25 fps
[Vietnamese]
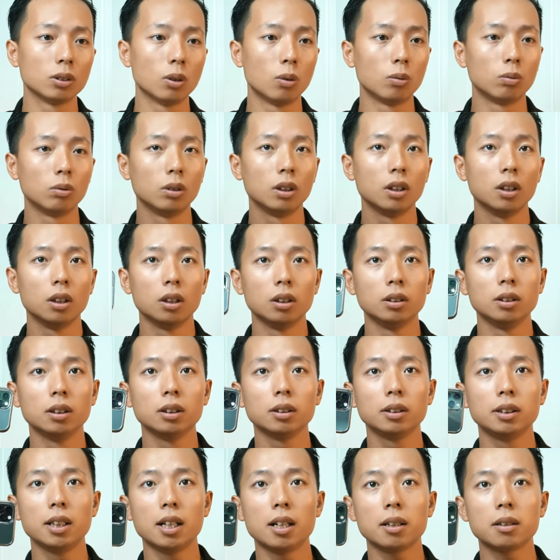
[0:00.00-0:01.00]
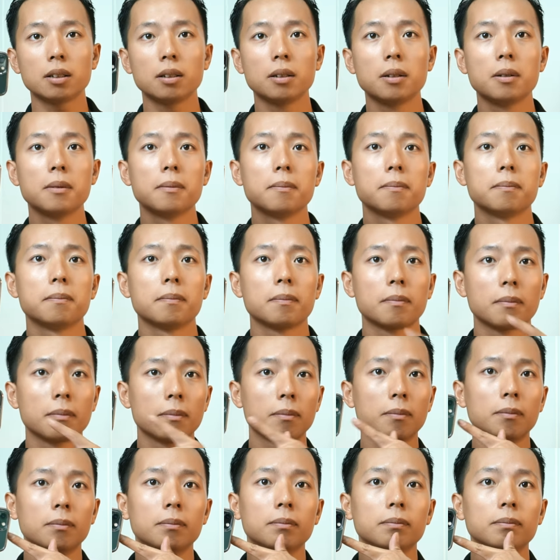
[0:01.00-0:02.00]
dụng những chiếc
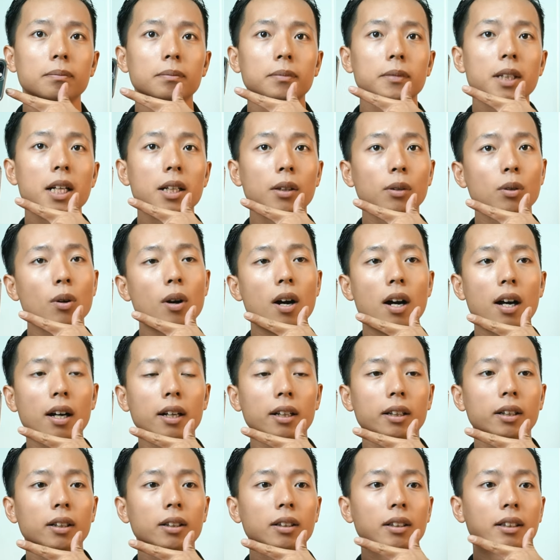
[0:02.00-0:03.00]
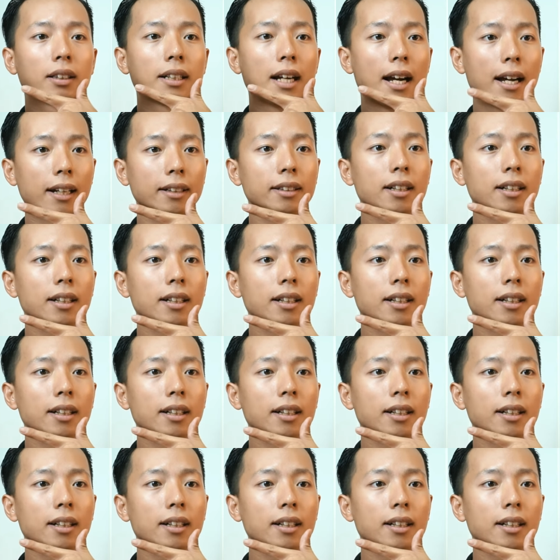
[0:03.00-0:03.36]
điện thoại cá